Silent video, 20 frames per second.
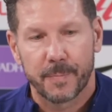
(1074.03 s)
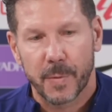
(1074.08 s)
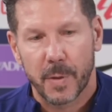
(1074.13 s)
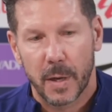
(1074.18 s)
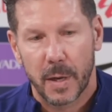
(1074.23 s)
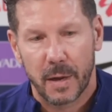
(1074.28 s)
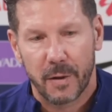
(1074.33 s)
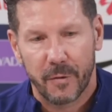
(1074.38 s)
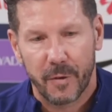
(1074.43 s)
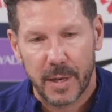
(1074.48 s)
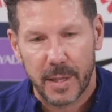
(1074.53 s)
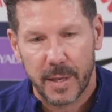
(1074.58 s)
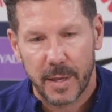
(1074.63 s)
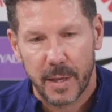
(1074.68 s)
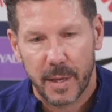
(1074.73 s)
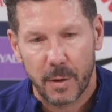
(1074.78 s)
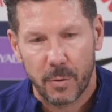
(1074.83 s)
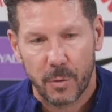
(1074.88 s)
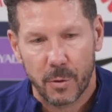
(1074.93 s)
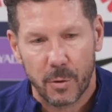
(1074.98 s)
la falta
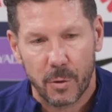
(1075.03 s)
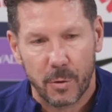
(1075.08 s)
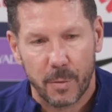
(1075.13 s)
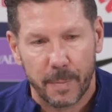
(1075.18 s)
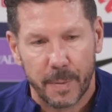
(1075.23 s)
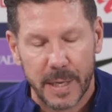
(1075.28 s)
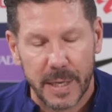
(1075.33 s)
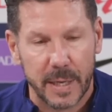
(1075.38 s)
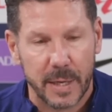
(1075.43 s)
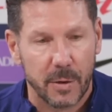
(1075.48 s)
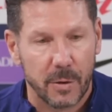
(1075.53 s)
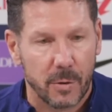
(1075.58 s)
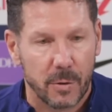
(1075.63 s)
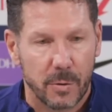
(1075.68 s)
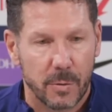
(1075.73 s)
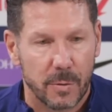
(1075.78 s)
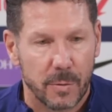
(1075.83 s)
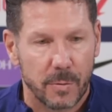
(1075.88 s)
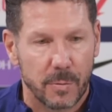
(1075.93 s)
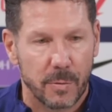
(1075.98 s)
de algunos compañeros
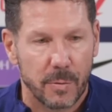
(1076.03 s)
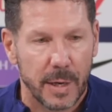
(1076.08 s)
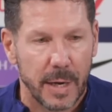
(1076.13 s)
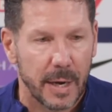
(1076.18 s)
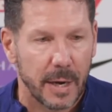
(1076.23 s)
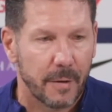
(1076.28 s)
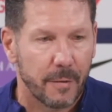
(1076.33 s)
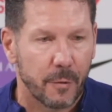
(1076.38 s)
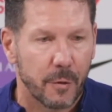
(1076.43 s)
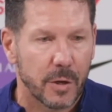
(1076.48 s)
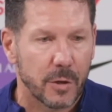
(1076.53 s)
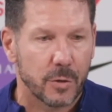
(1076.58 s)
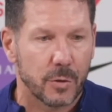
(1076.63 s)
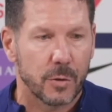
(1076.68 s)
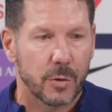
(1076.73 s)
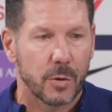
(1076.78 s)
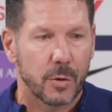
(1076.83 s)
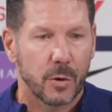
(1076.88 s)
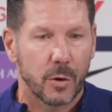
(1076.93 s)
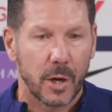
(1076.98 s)
con un gran
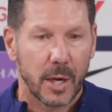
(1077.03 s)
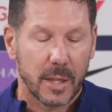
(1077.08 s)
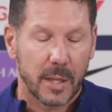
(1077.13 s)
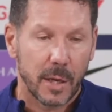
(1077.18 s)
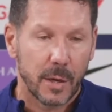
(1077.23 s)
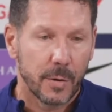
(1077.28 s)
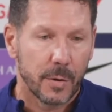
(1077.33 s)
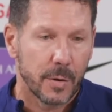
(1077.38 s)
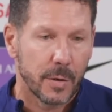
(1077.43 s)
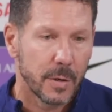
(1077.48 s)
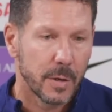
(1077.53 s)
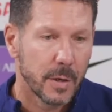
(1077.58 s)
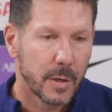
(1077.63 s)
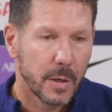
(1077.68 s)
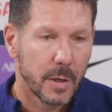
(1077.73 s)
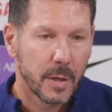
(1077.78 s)
esfuerzo colectivo